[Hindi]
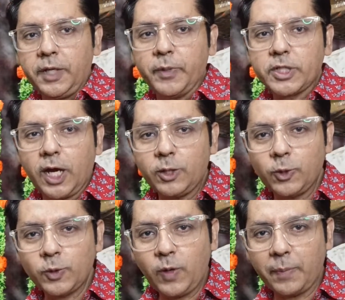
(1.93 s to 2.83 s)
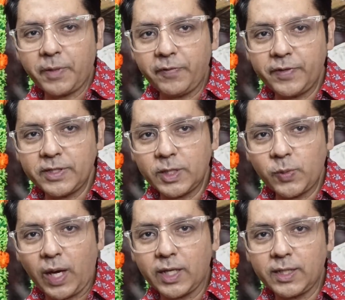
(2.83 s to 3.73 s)
नमस्कार दोस्तों आपका फिर से
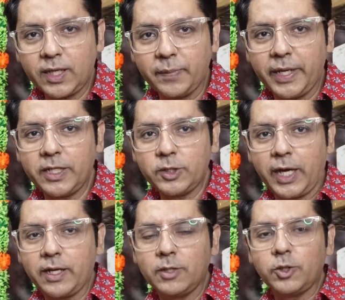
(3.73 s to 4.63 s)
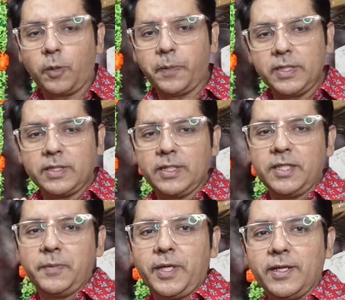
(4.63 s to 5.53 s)
स्वागत है हमारे चैनल शॉपिंग
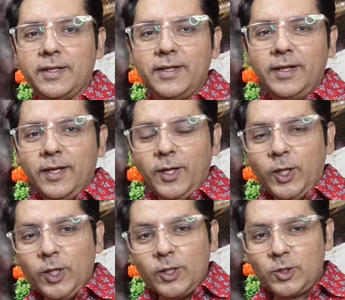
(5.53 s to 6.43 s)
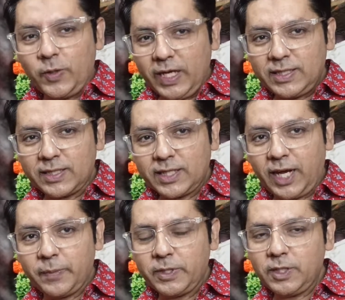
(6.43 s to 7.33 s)
सिटी में जो नए
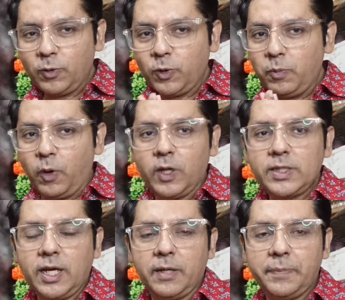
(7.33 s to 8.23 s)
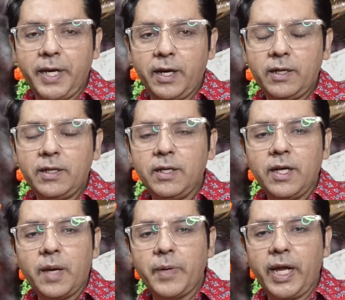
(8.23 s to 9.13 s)
सब्सक्राइबर्स हैं उनको बहुत सारा प्यार
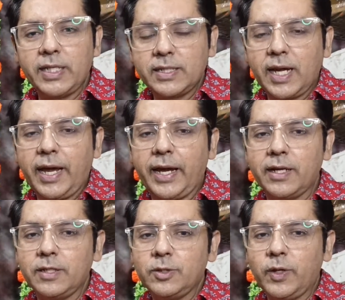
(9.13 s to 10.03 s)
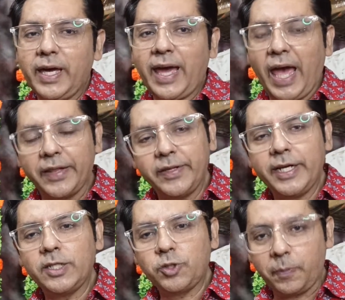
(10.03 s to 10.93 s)
हमारा इंस्टा हैंडल जो है एट द
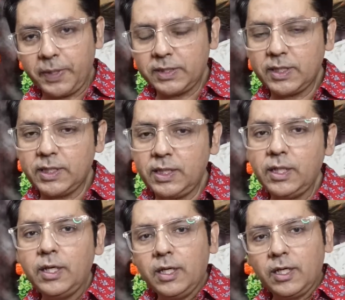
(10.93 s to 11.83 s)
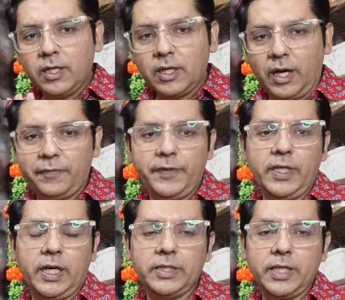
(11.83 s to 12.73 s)
रेट शॉपिंग सिटी काफ़ी
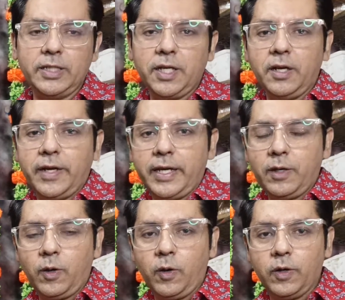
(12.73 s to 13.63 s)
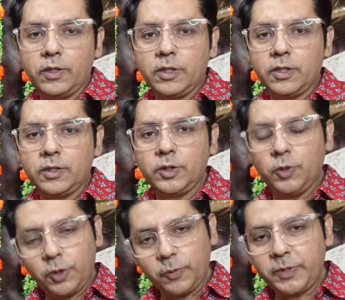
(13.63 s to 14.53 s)
अच्छा चल रहा है और
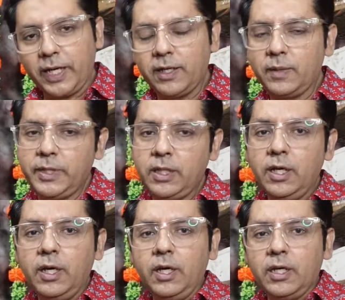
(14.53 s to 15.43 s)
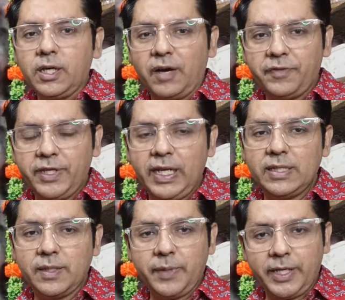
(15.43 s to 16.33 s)
यूट्यूब चैनल भी काफ़ी
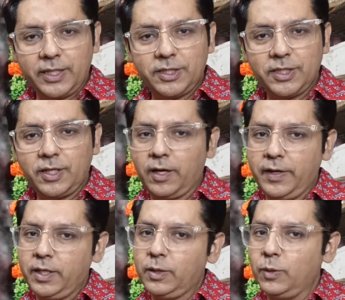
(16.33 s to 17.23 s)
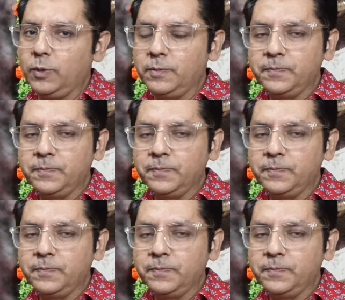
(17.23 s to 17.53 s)
रील्स हमारे अच्छे चल रहे हैं तो